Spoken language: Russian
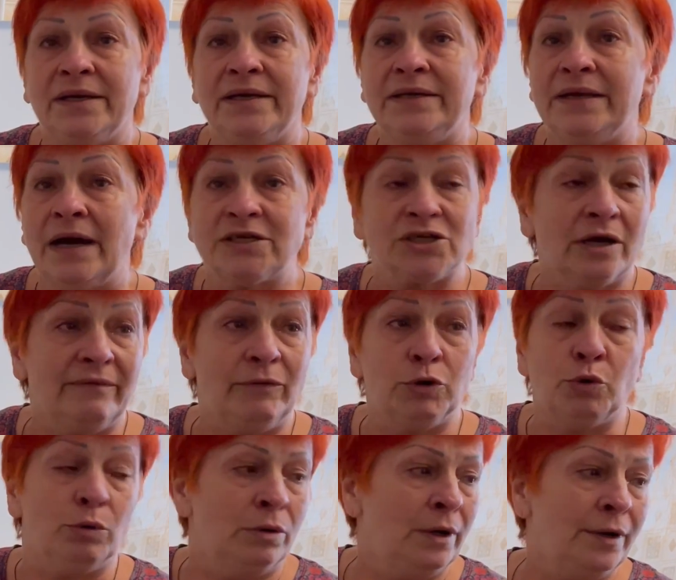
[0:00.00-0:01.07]
Я же
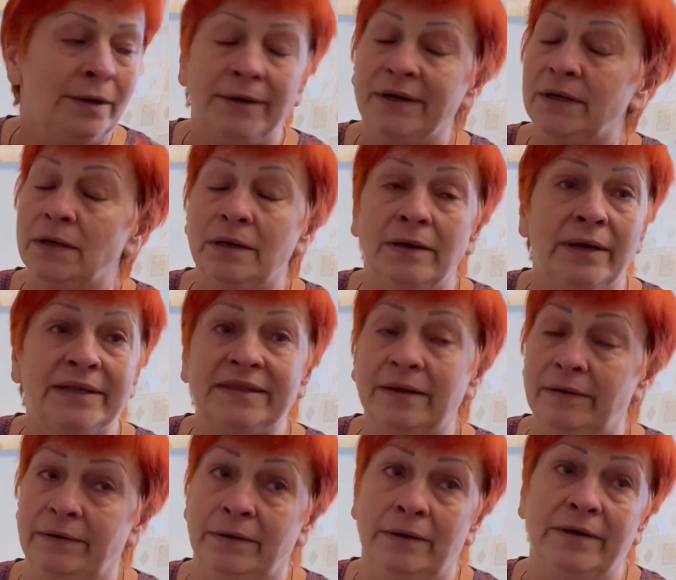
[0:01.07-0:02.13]
говорю,
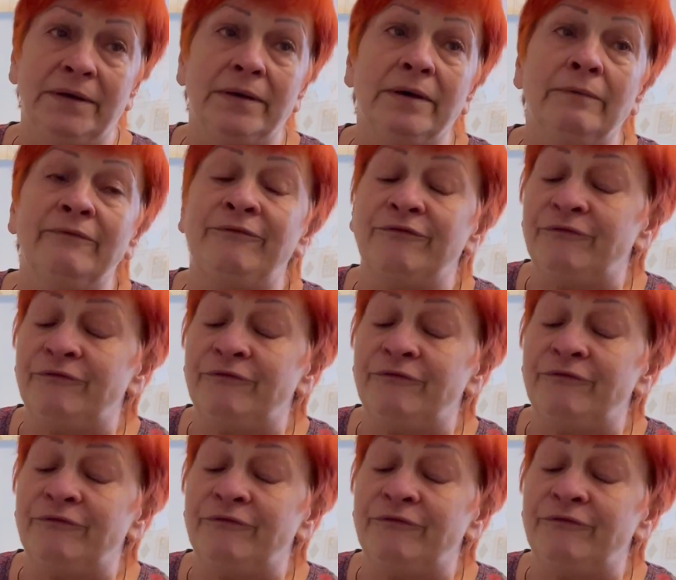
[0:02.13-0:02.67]
это